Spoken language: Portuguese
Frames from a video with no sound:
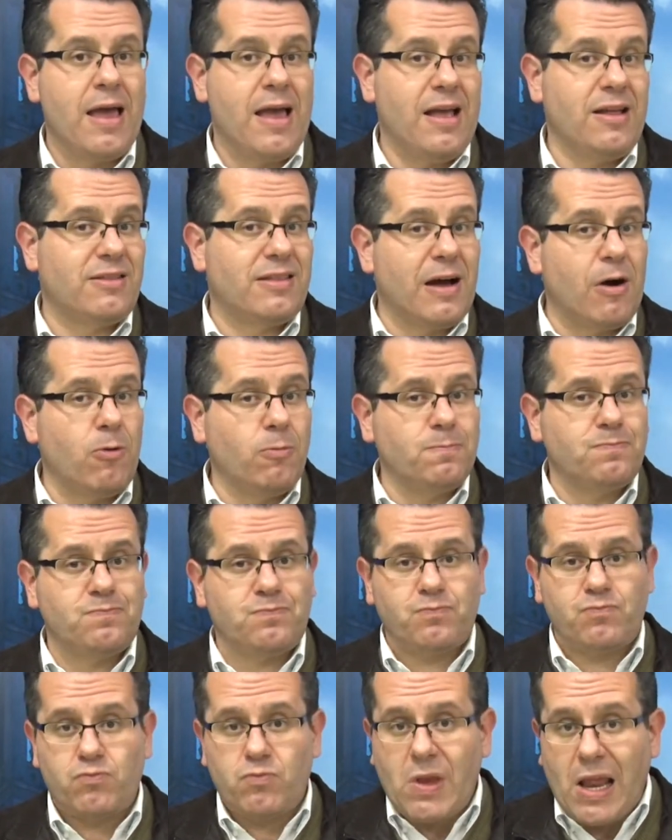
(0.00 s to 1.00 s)
Então,
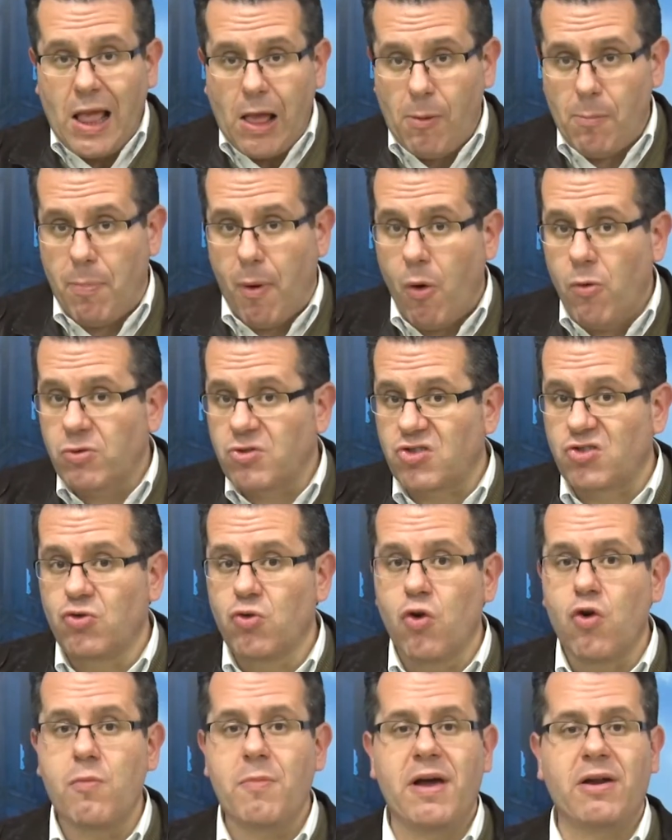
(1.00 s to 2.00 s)
bons
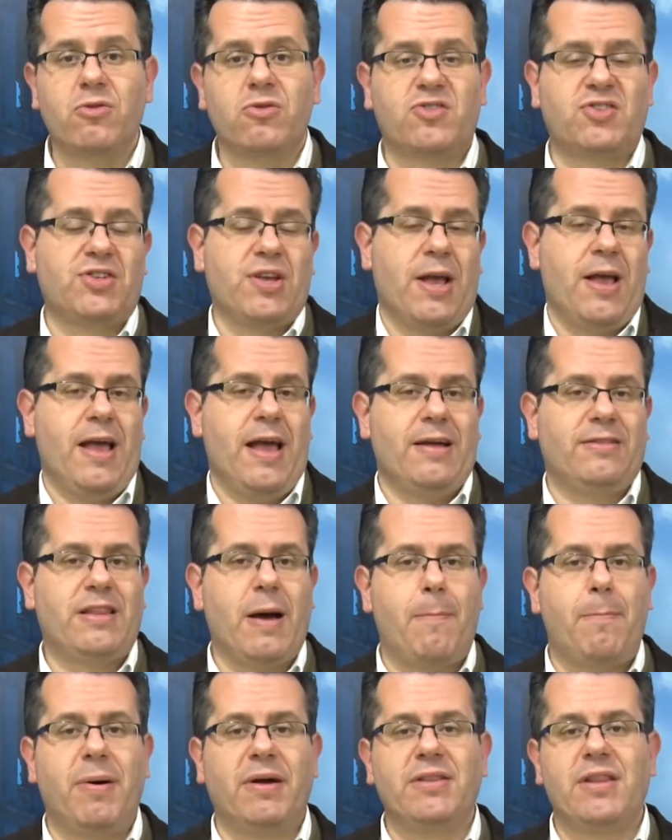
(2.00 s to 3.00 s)
números é,
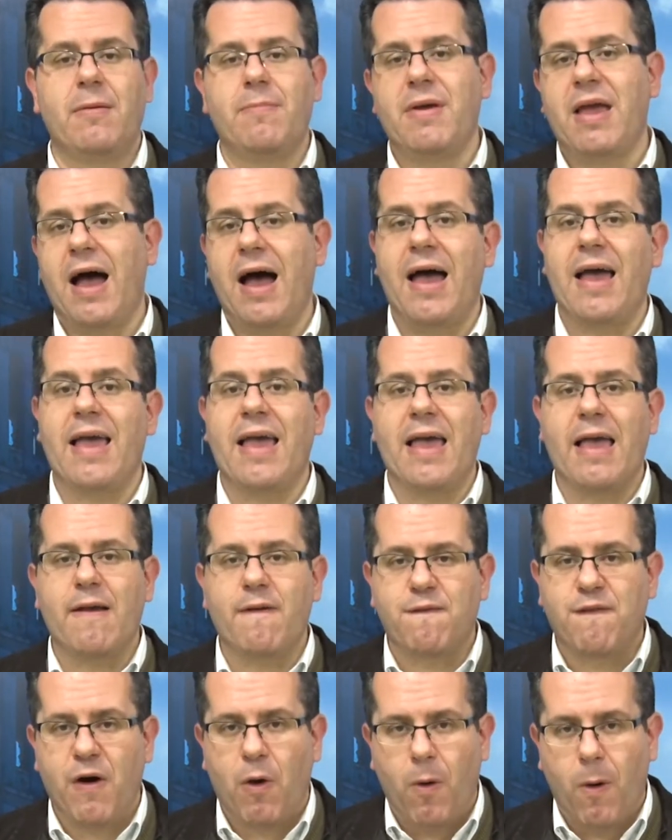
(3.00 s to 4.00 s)
da pandemia em
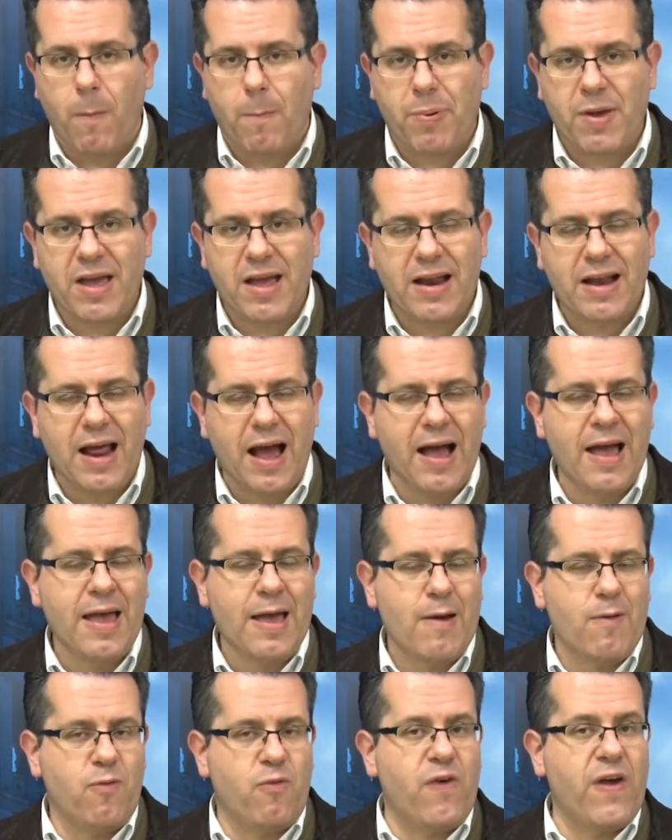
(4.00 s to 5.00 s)
Farroupilha,
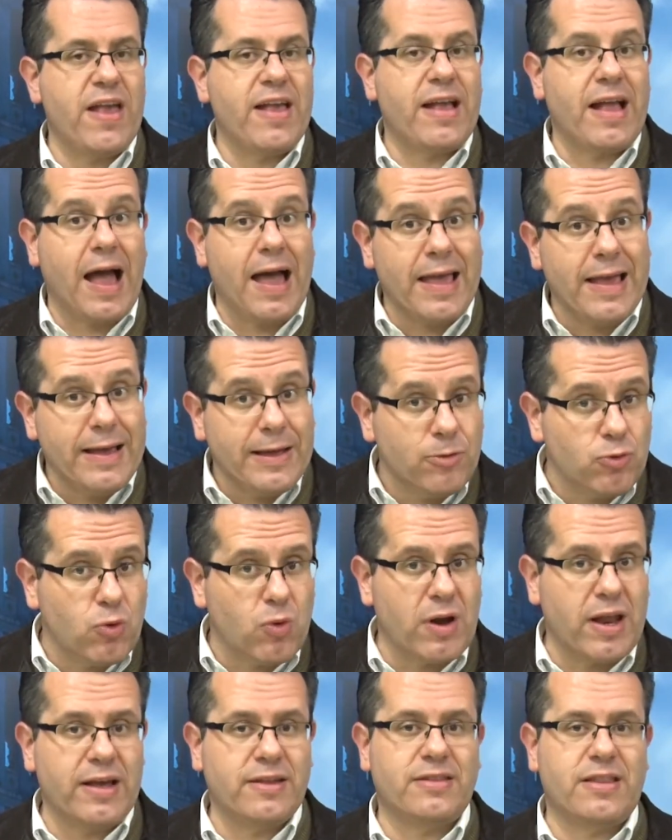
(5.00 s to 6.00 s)
vem caindo
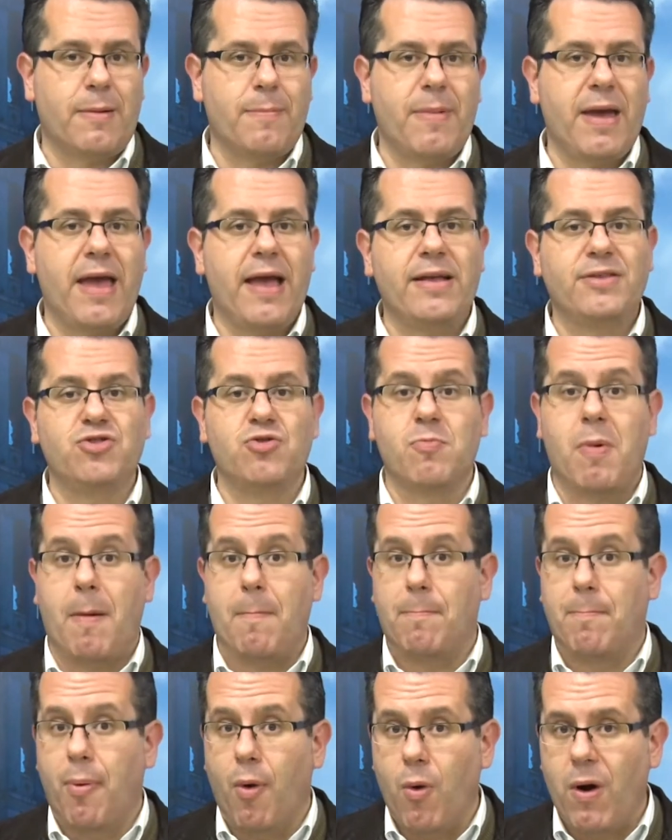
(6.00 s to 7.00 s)
lentamente, uma
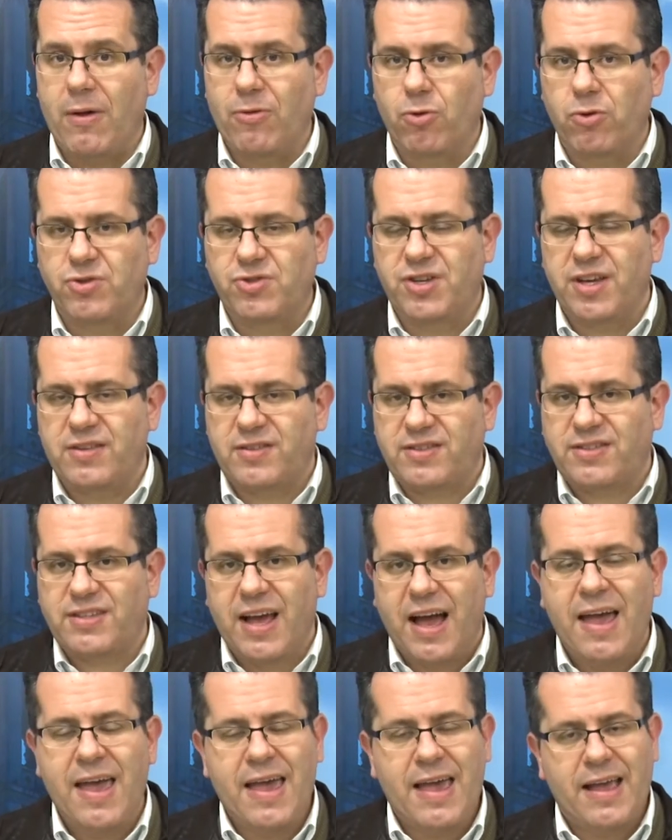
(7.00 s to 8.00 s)
boa
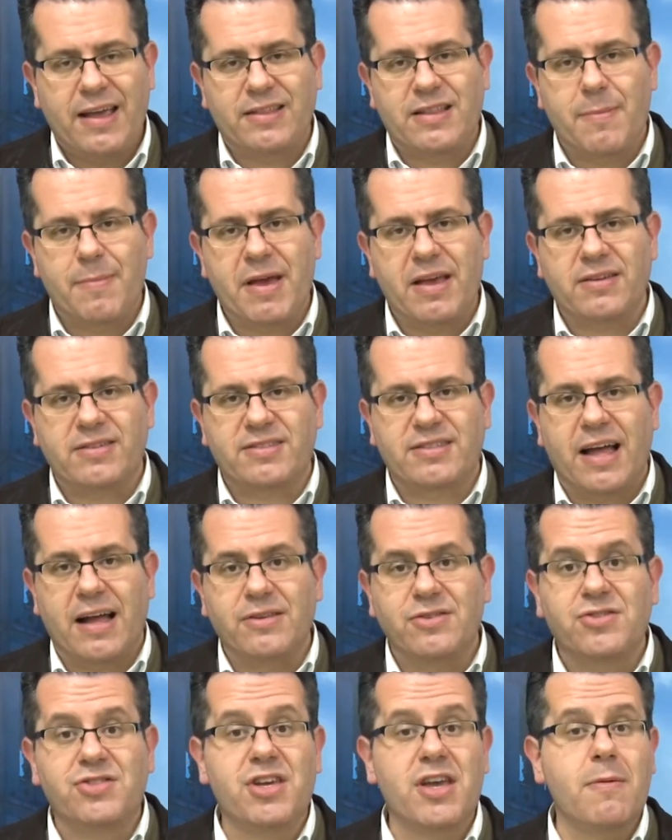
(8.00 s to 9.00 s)
notícia, e também está
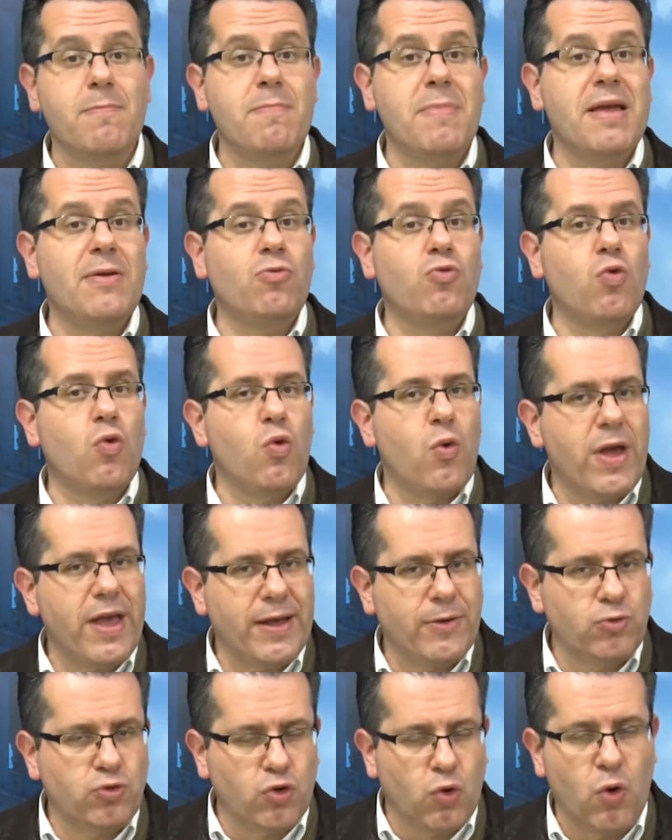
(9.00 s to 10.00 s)

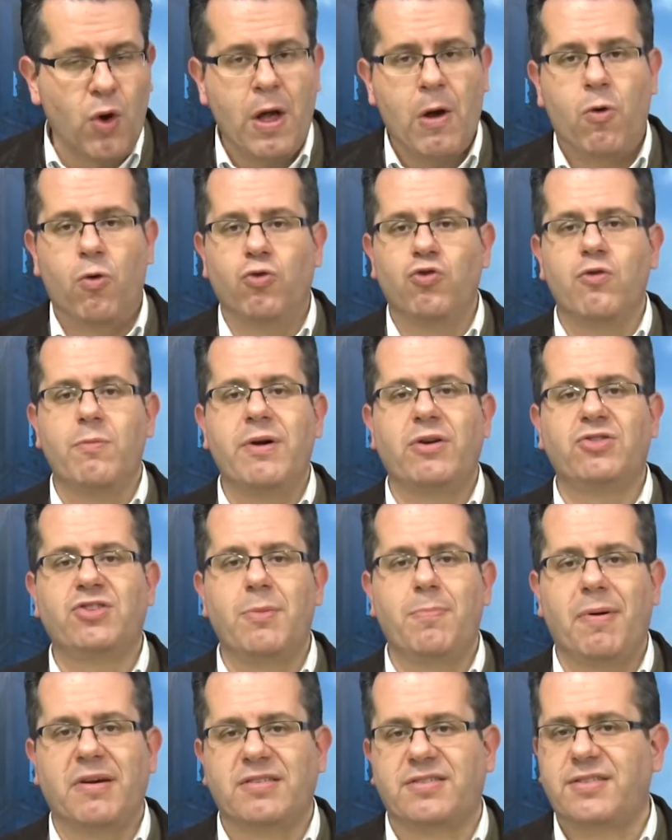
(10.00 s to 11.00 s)
diminuindo o número
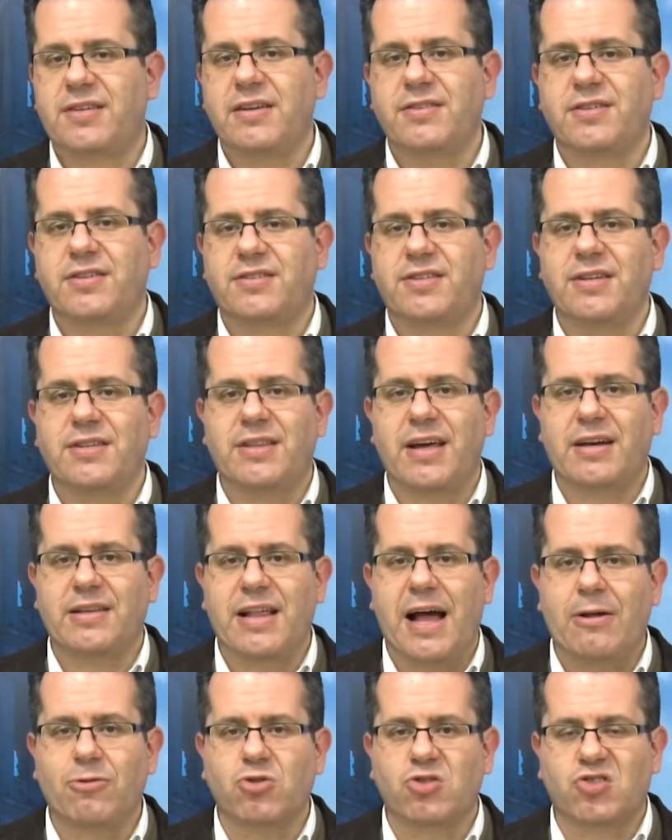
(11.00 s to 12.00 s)
de pacientes
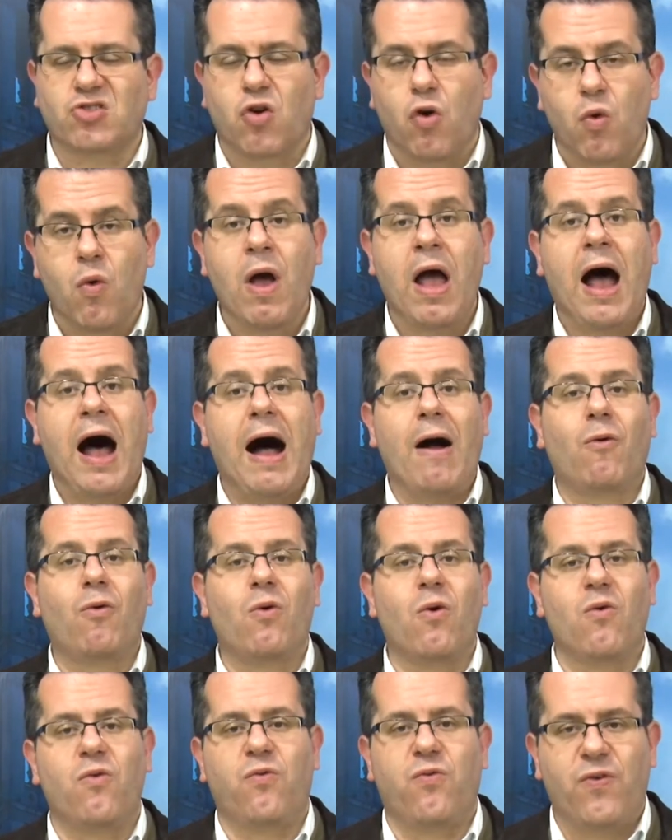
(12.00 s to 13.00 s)
internados com a
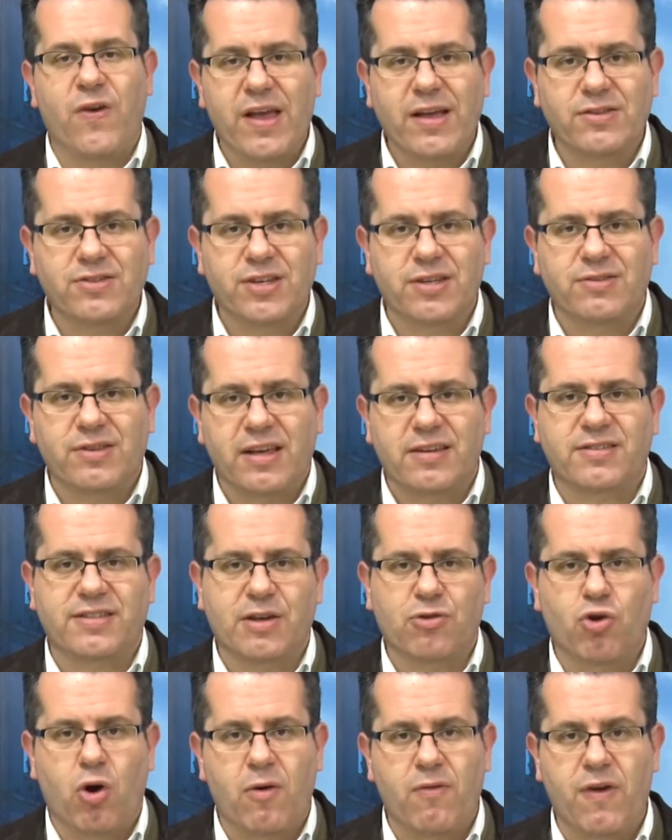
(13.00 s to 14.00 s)

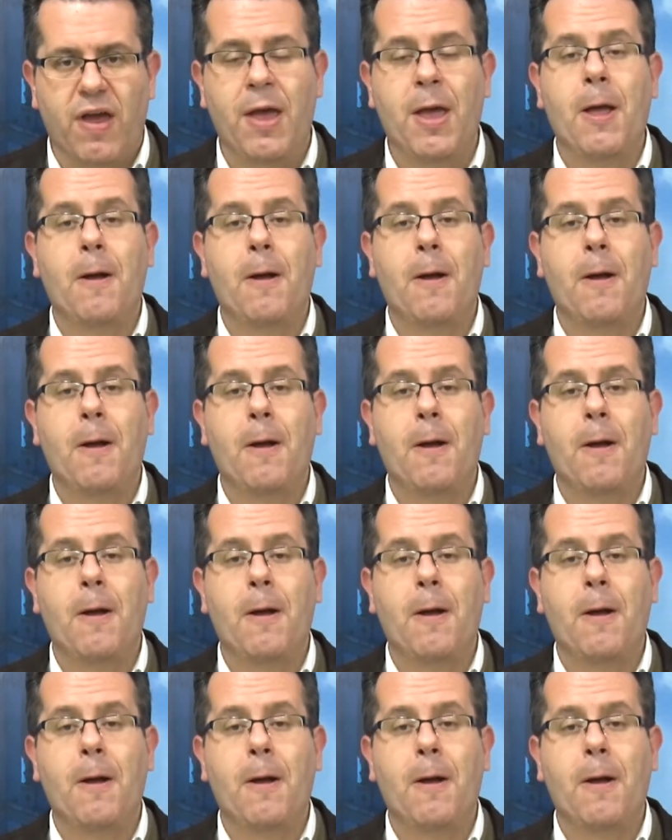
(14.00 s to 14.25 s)
Covid-19